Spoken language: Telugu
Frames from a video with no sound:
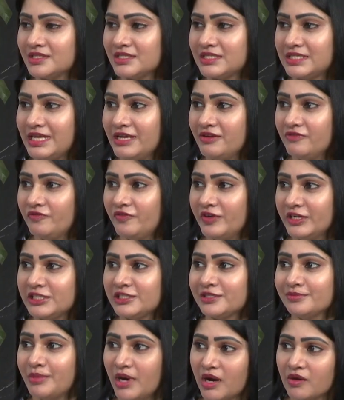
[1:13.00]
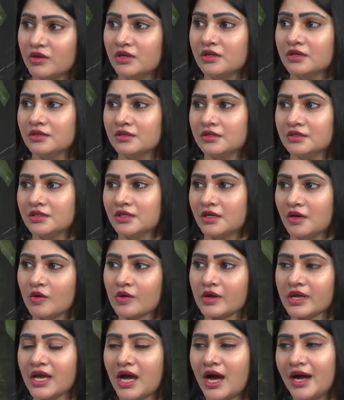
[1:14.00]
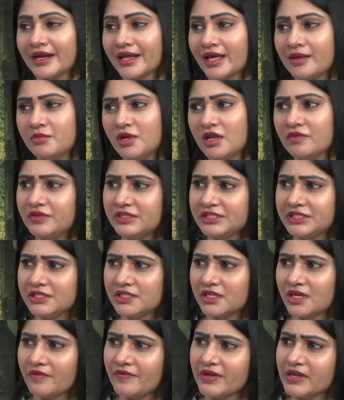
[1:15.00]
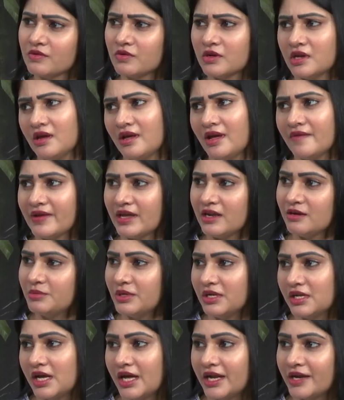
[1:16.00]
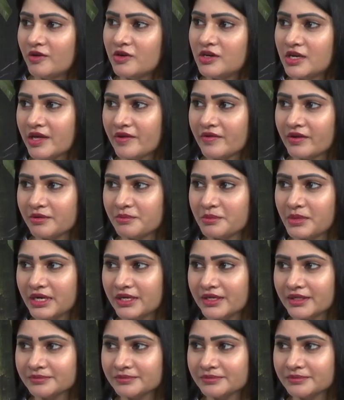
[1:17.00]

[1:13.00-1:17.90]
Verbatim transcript: స్టీమ్ ఫిష్ బౌల్ ఓకే ఆ టైంలో ఫిష్ అవి కూడా అవైలబుల్గానే ఉండేది అనమాట